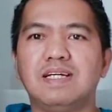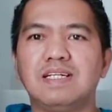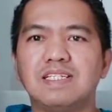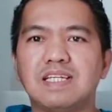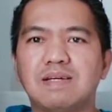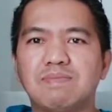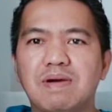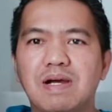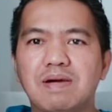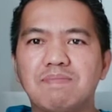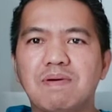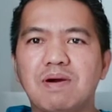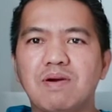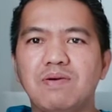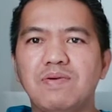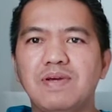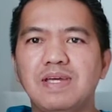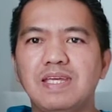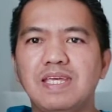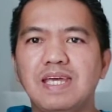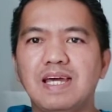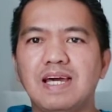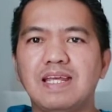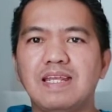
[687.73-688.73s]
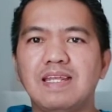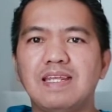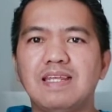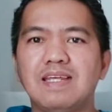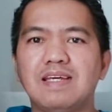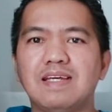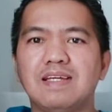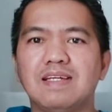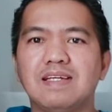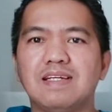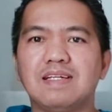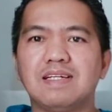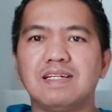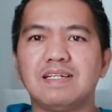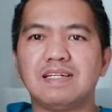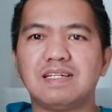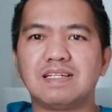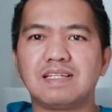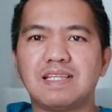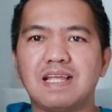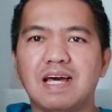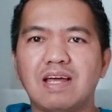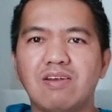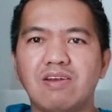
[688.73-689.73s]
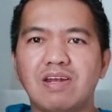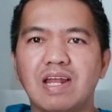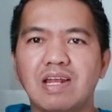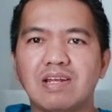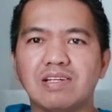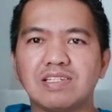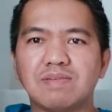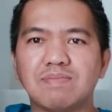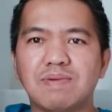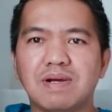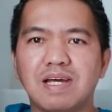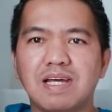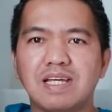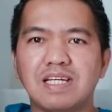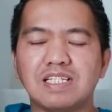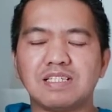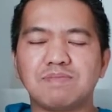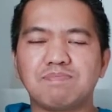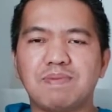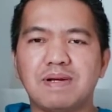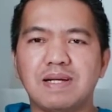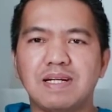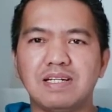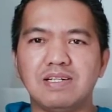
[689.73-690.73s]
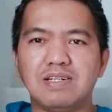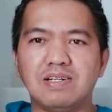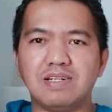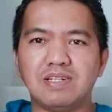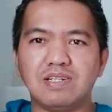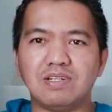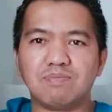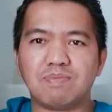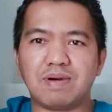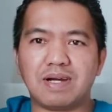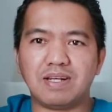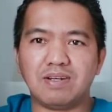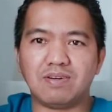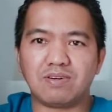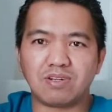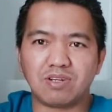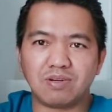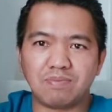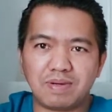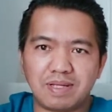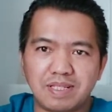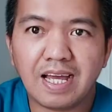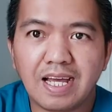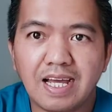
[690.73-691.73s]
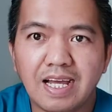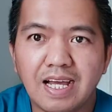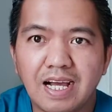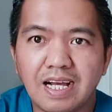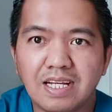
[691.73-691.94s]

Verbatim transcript: sa mga pauwi dyan. Lalo lalo sa mga expired yung inyong mga documents.